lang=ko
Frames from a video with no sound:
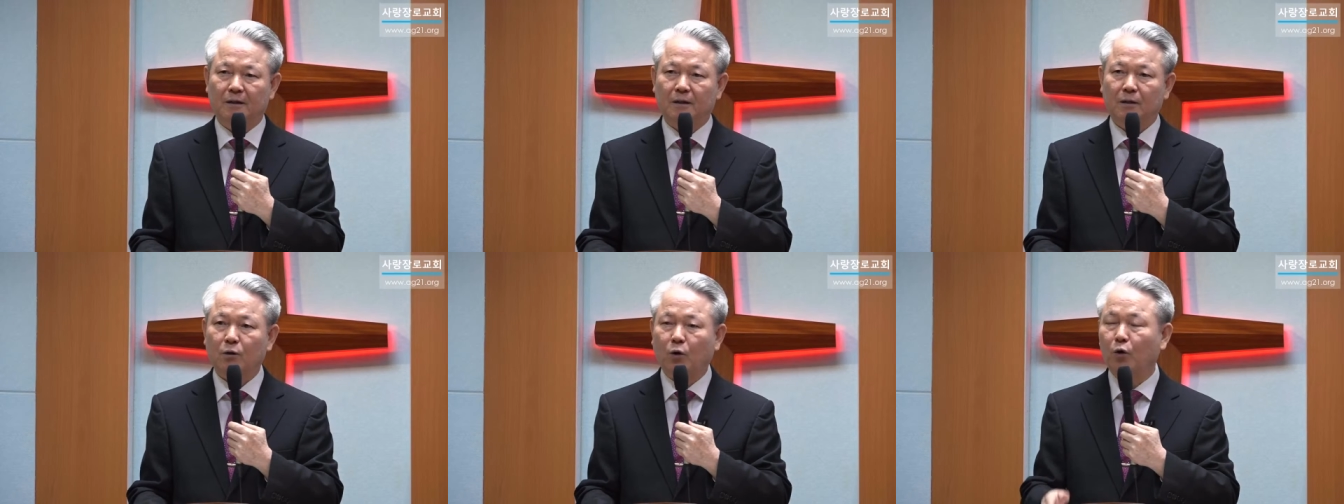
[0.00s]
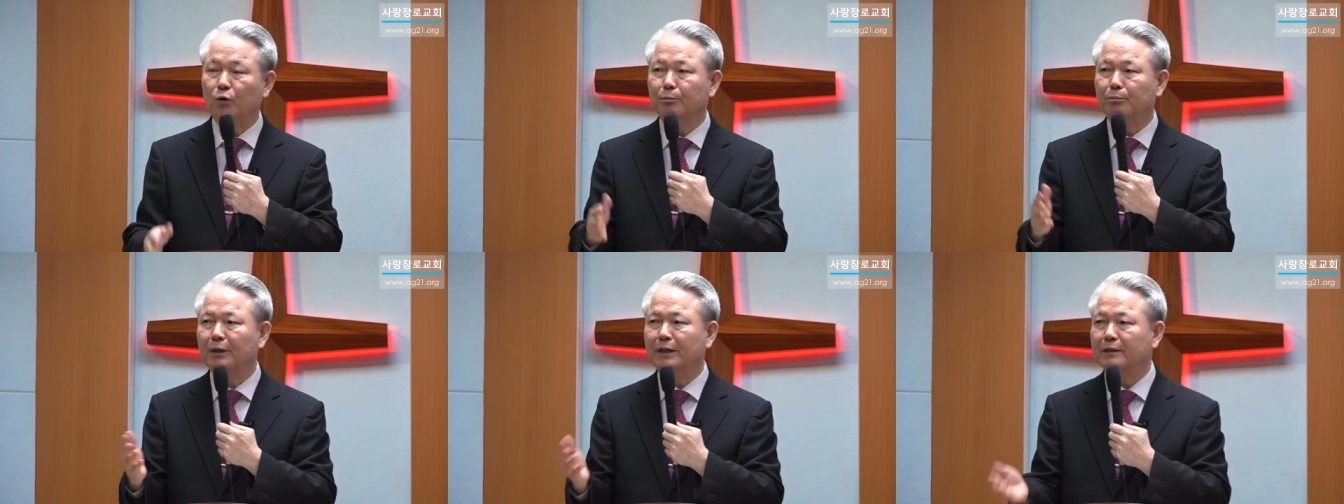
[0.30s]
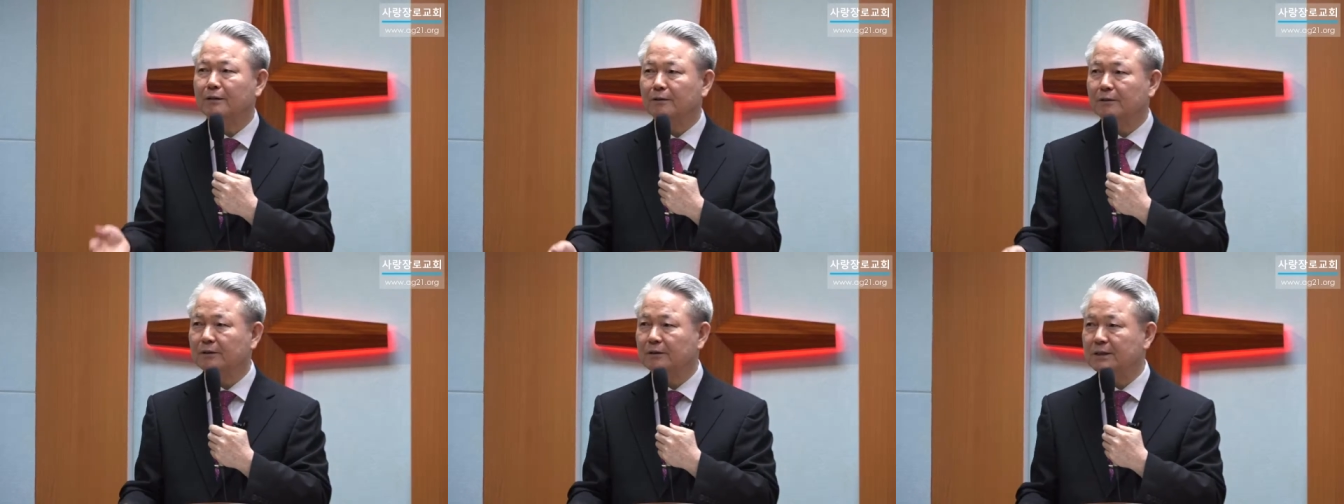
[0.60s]
겉만
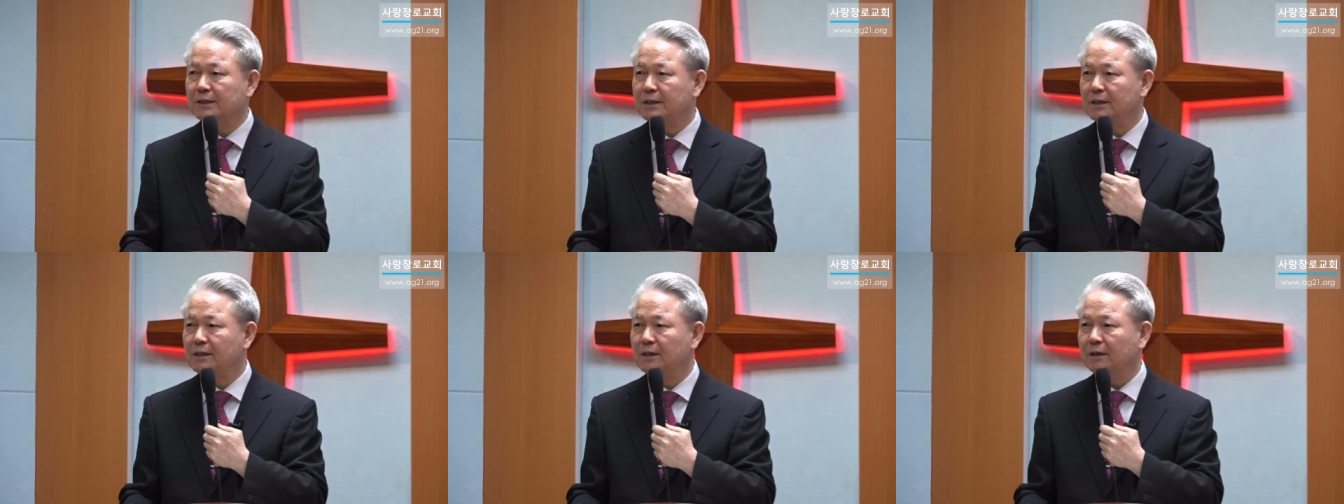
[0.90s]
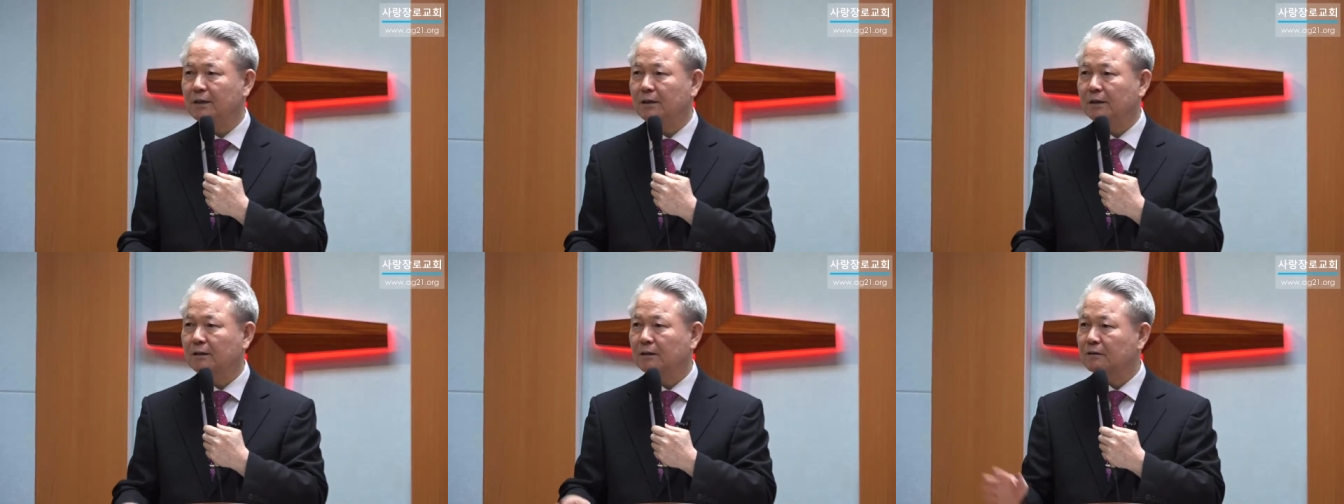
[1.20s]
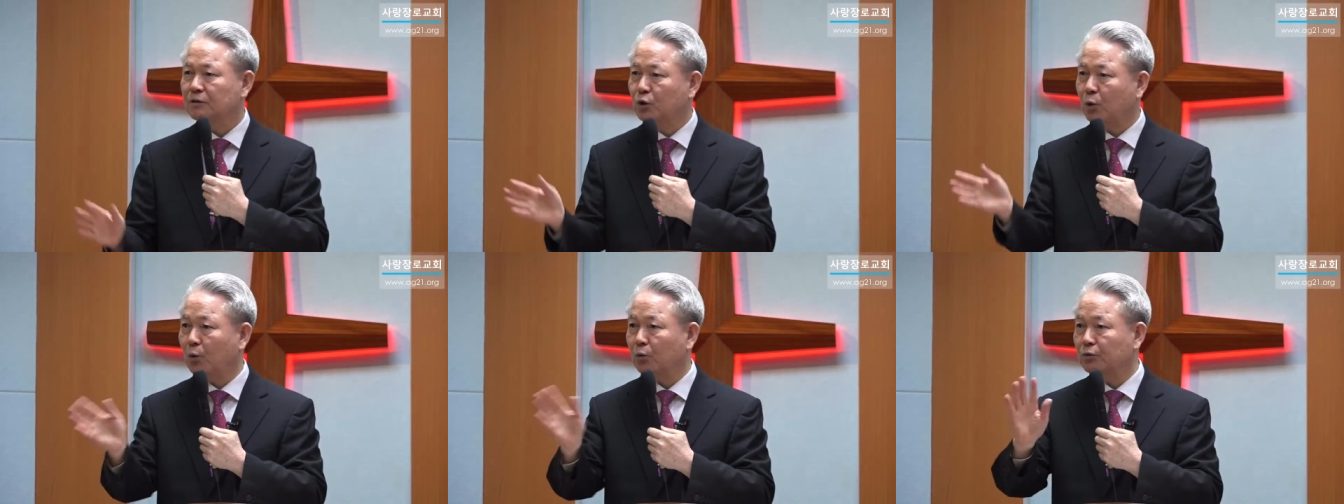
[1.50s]
그렇지
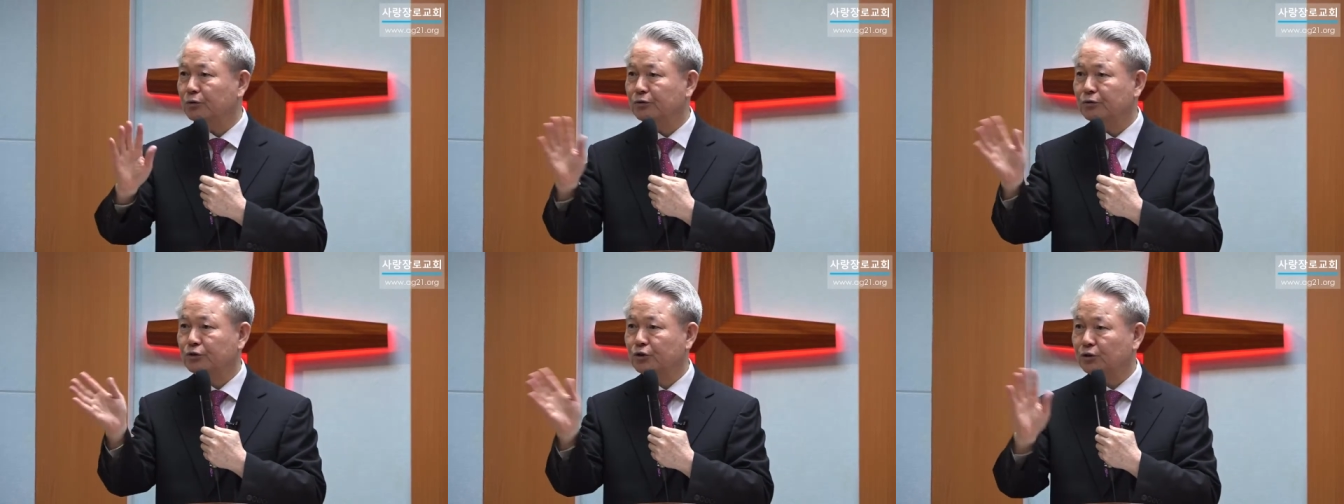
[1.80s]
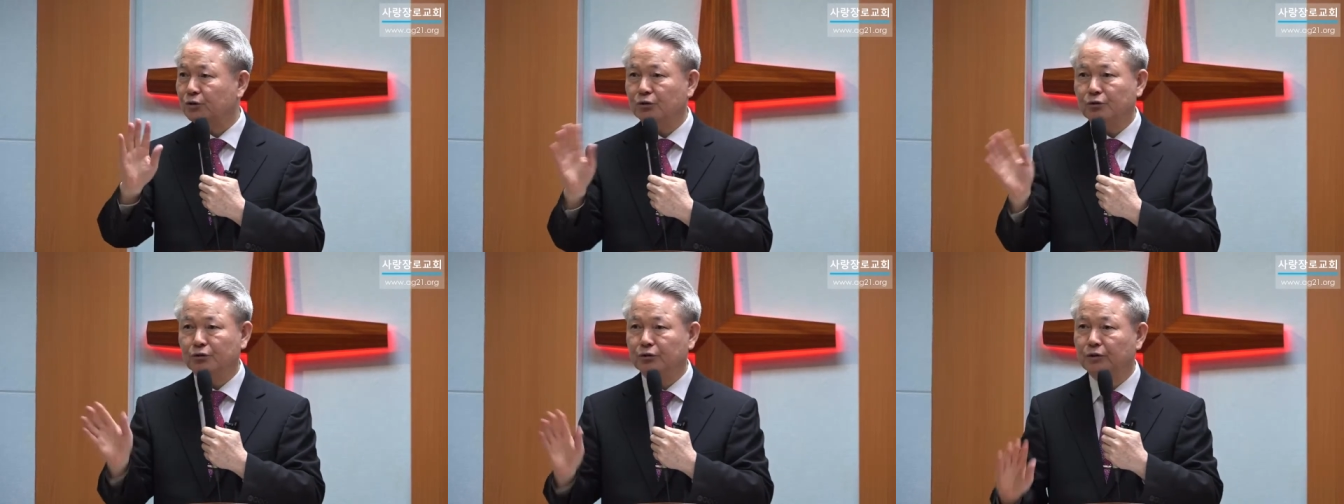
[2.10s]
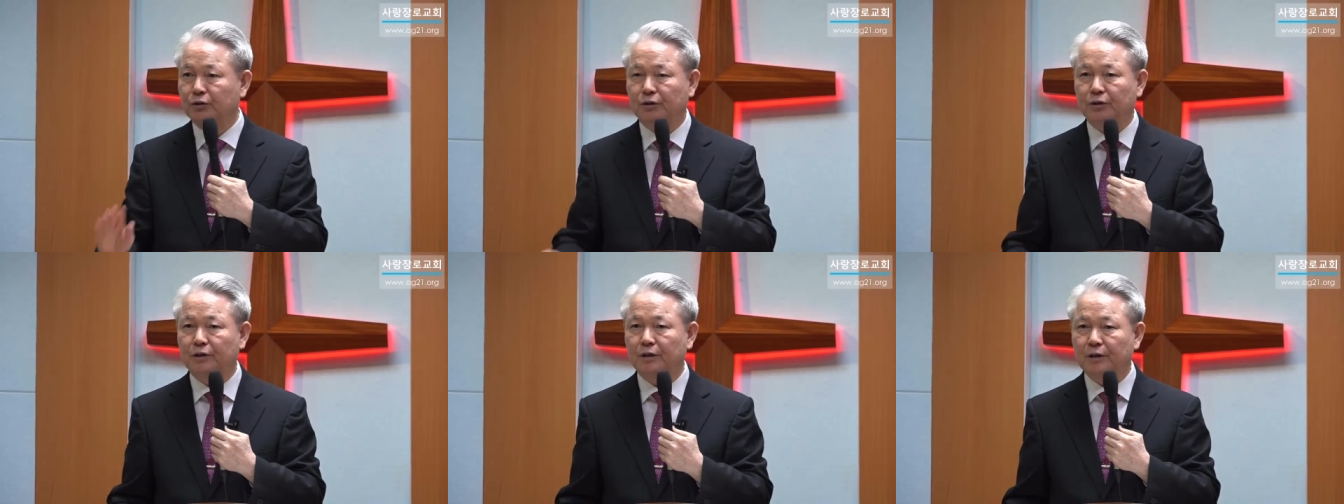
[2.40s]
속은
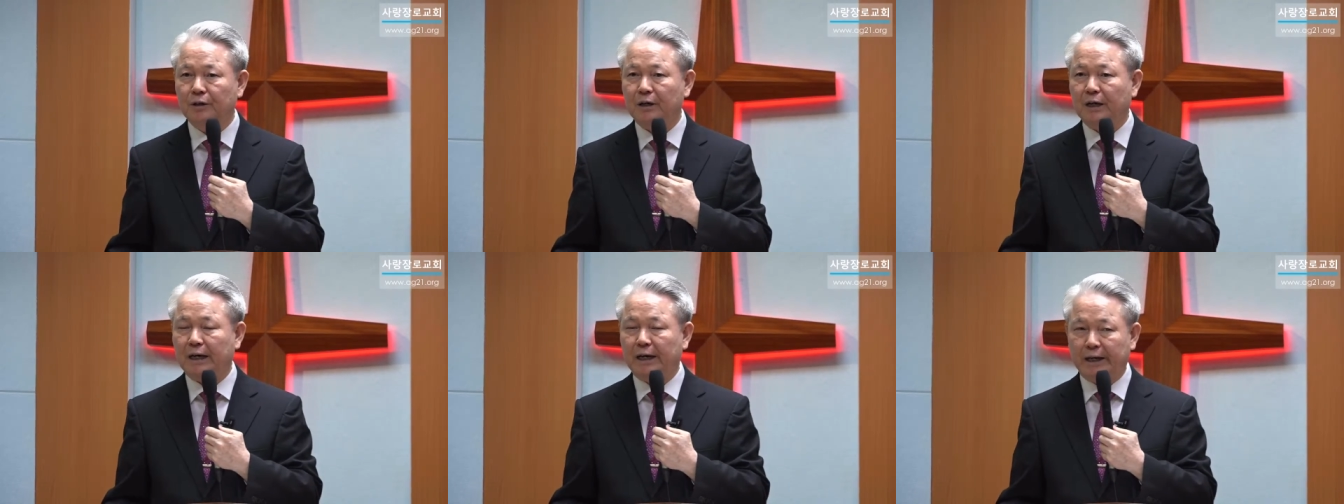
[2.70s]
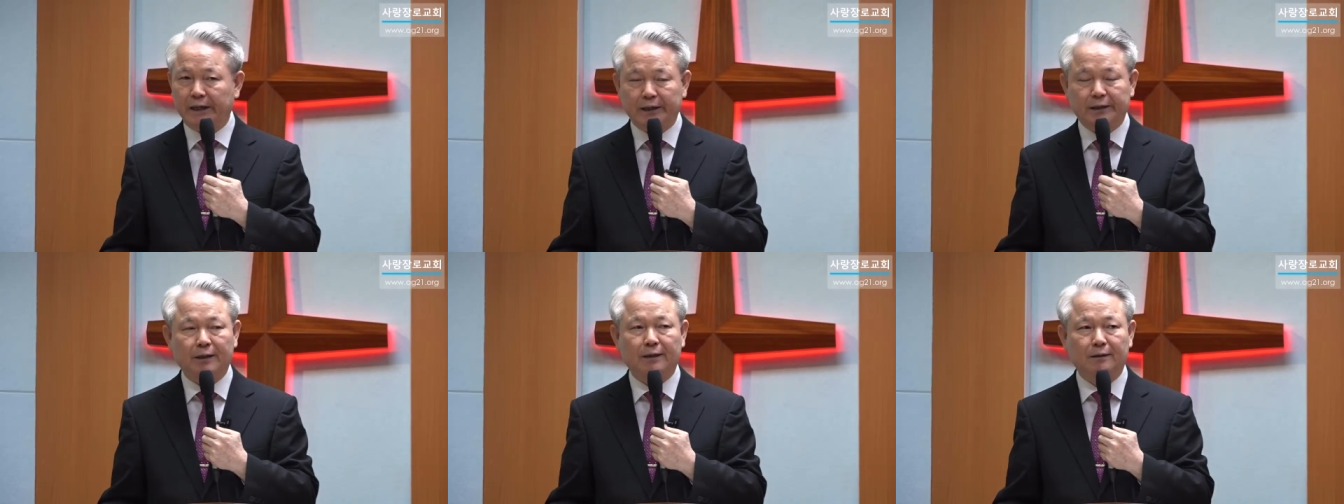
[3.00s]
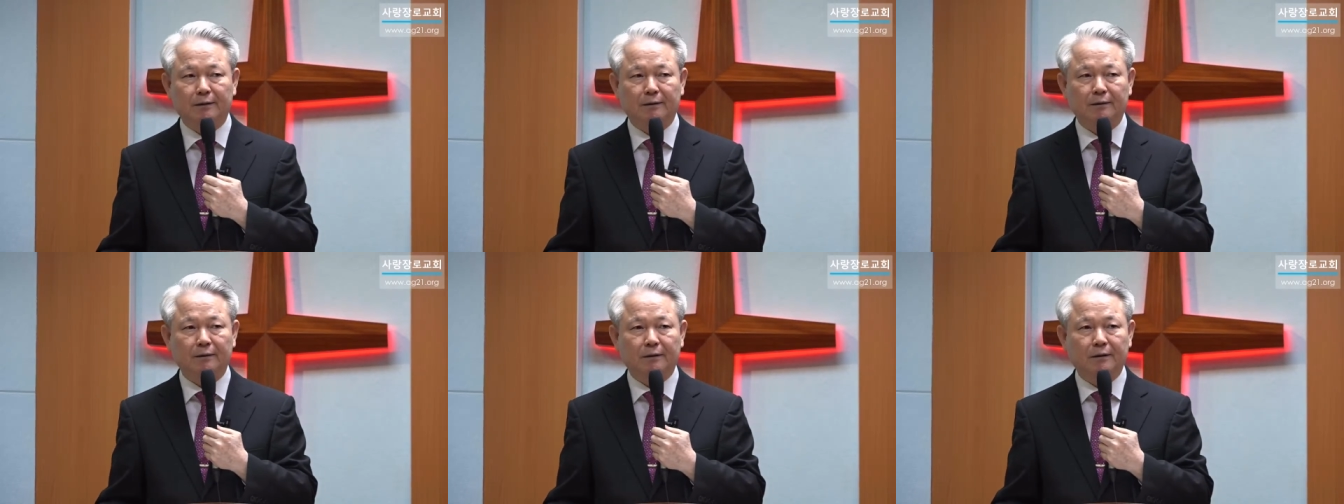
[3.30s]
전혀 아니라는
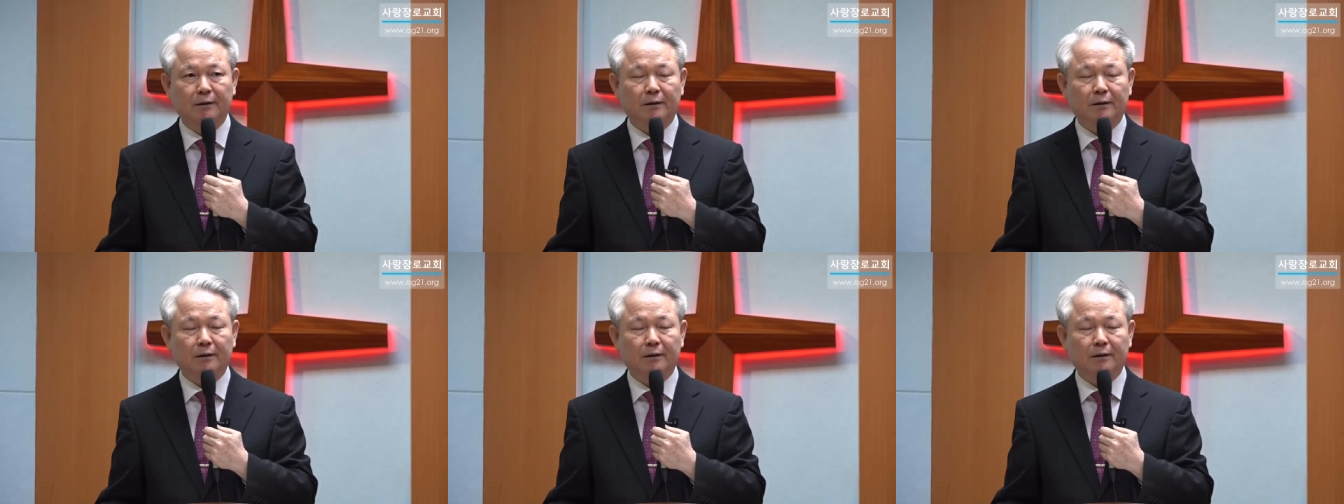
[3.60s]
거예요.